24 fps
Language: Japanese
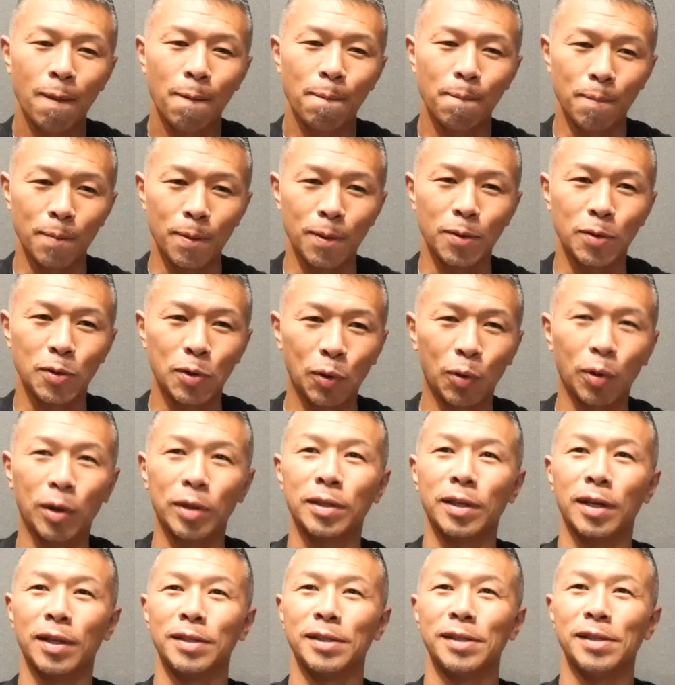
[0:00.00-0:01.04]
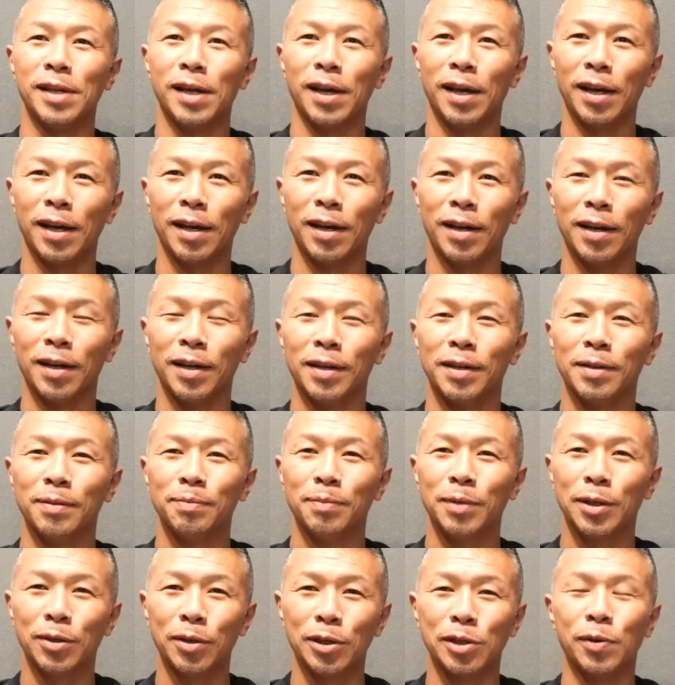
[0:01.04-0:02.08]
うん強かったですね、は
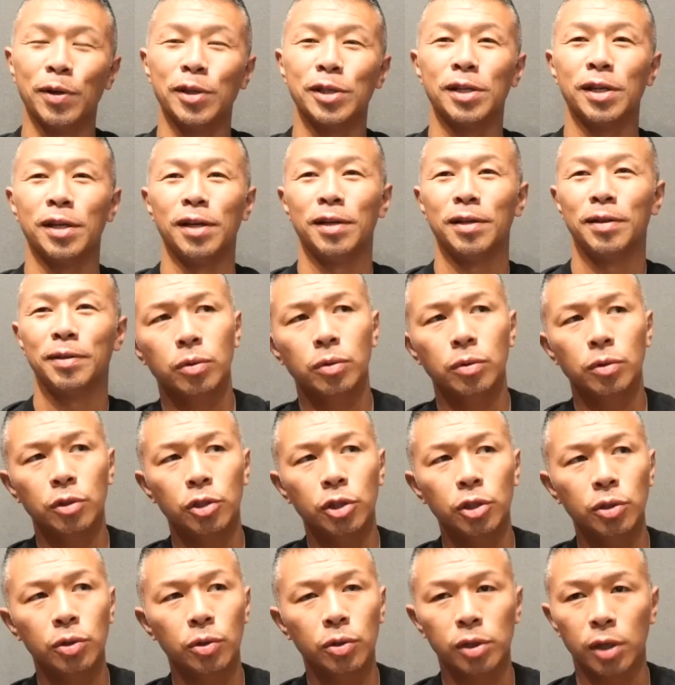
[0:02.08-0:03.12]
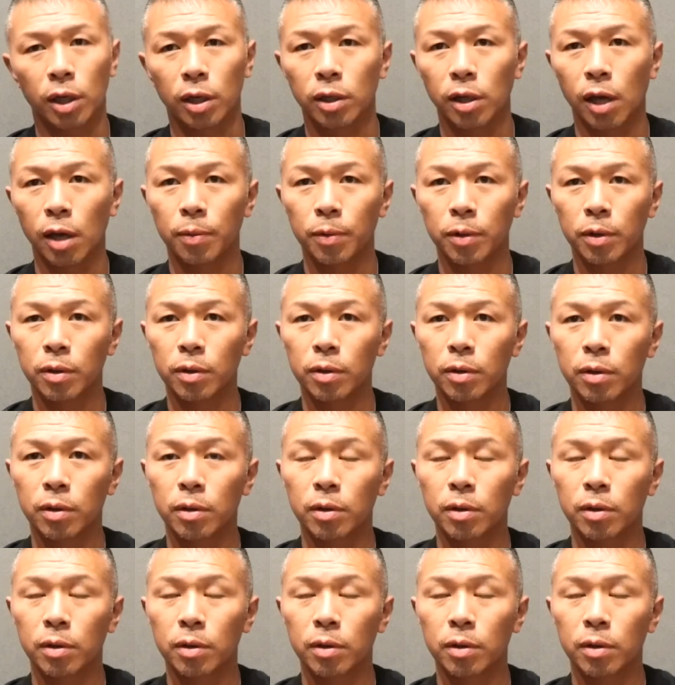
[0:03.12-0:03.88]
い、びっくりしました身長差がだいぶ